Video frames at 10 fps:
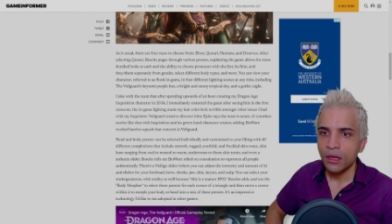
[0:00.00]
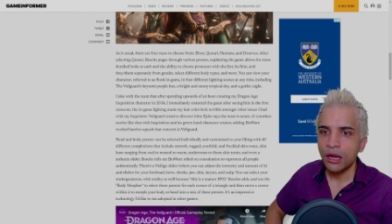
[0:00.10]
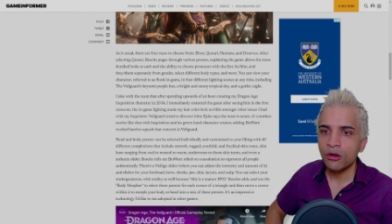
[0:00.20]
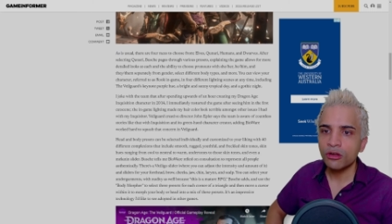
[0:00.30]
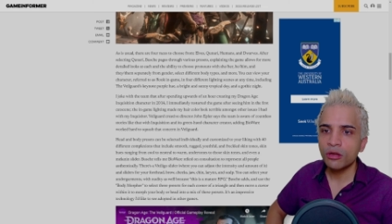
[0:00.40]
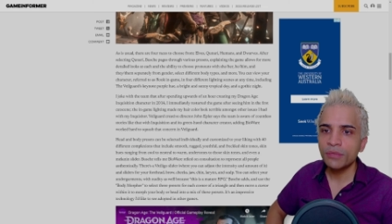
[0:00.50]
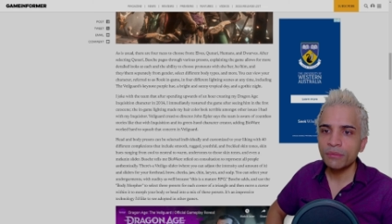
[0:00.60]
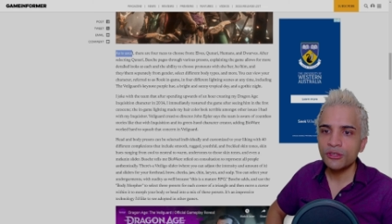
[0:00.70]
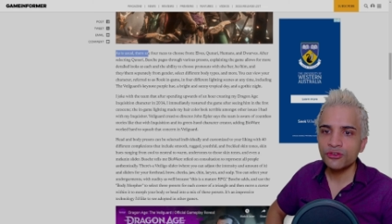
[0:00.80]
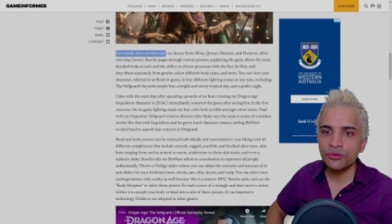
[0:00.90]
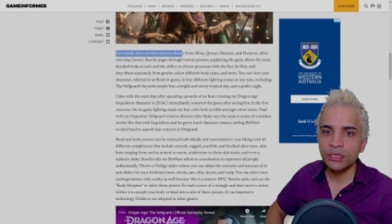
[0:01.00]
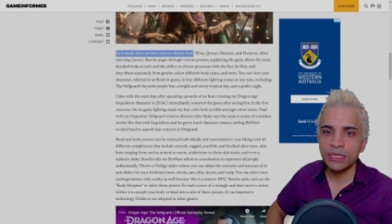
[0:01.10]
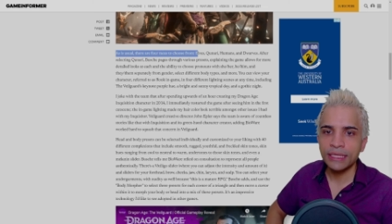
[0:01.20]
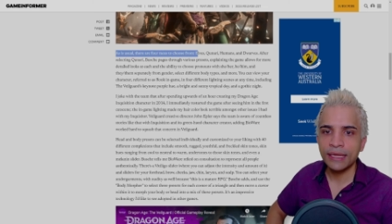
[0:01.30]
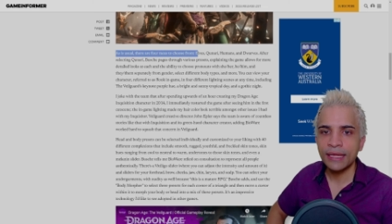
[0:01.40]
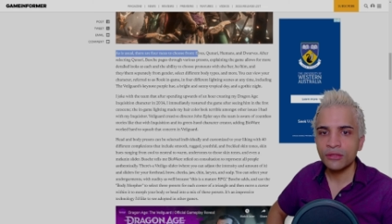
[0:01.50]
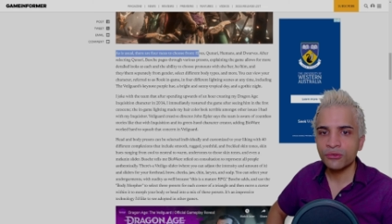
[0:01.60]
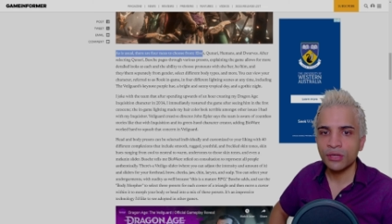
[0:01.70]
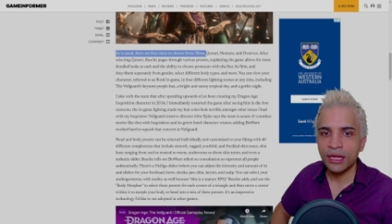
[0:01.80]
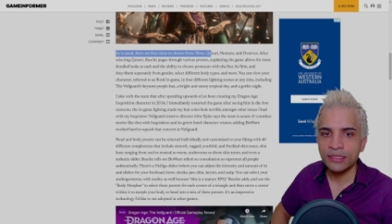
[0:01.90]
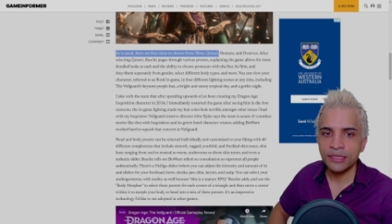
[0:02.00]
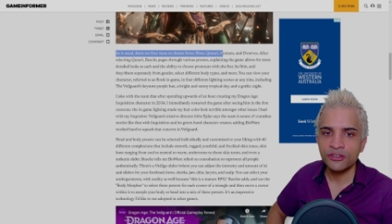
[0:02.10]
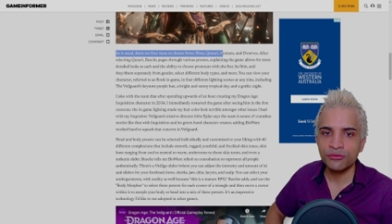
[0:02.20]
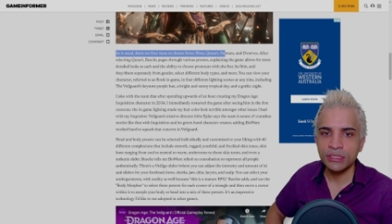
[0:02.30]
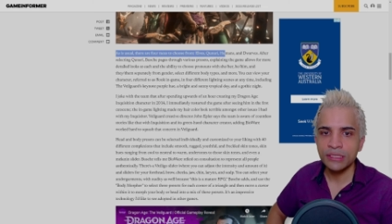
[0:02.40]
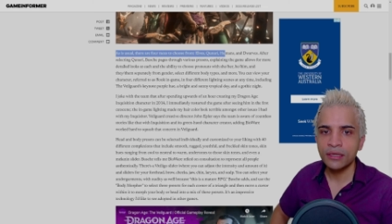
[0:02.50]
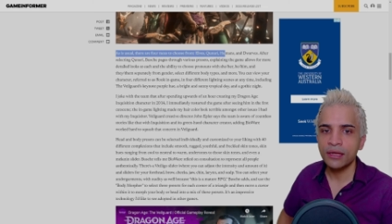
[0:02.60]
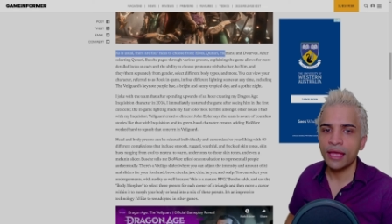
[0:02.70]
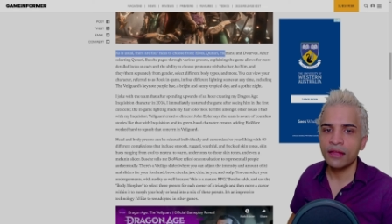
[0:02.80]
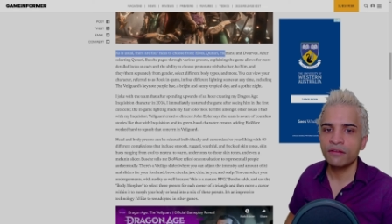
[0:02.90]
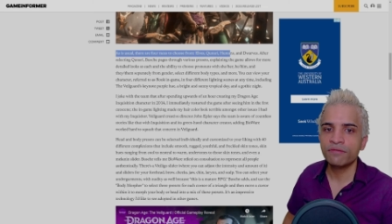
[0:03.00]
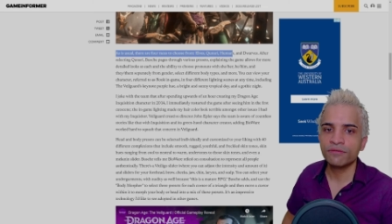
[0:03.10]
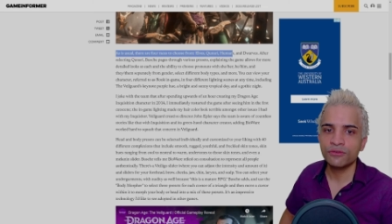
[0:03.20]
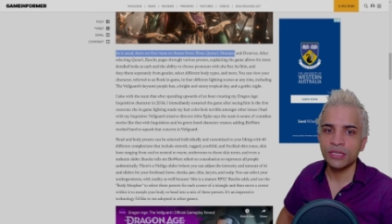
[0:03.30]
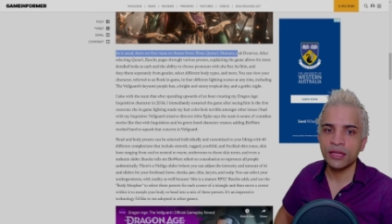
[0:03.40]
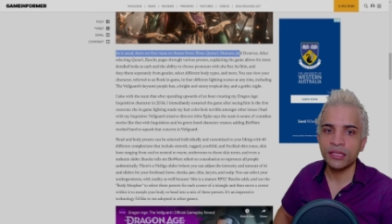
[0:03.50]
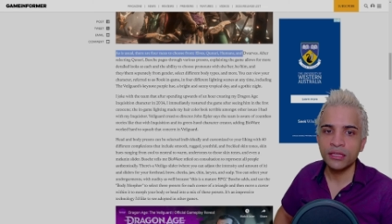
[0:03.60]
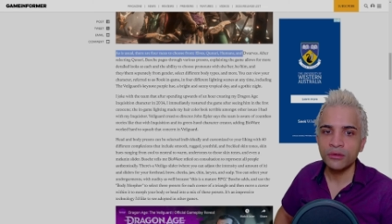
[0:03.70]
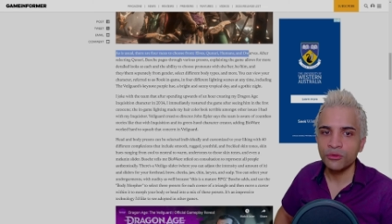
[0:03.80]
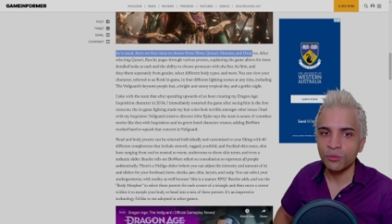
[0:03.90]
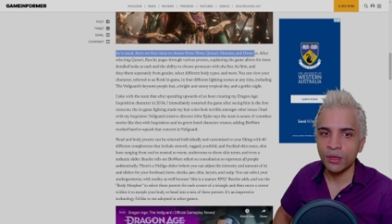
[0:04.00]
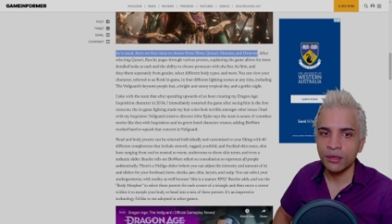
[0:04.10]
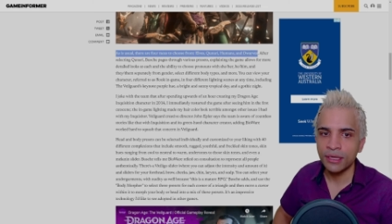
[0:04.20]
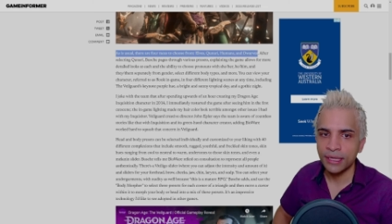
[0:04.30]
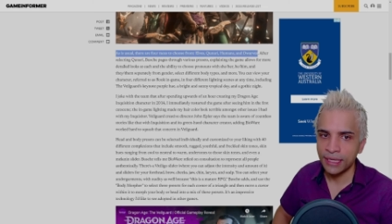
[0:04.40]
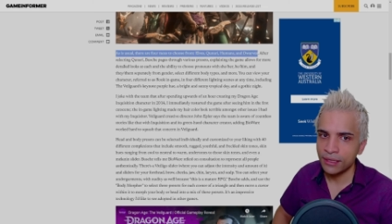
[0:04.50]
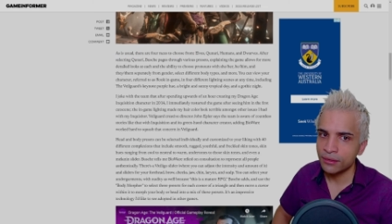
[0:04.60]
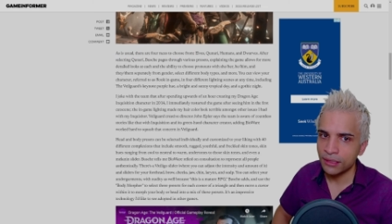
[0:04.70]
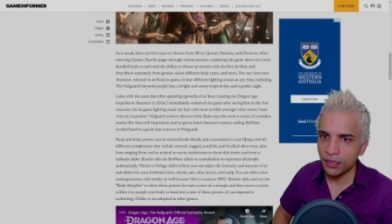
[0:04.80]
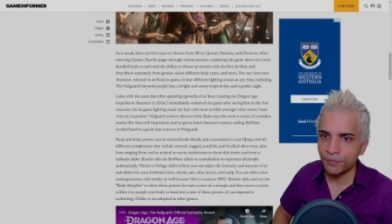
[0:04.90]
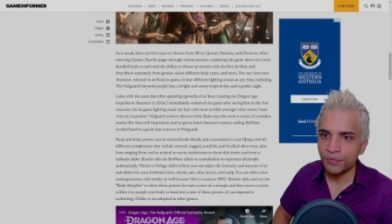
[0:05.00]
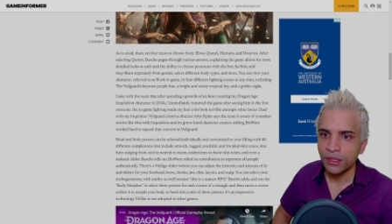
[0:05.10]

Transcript: Alors, comme d'habitude, il y a quatre races à choisir elfes, kunari, humains et nains.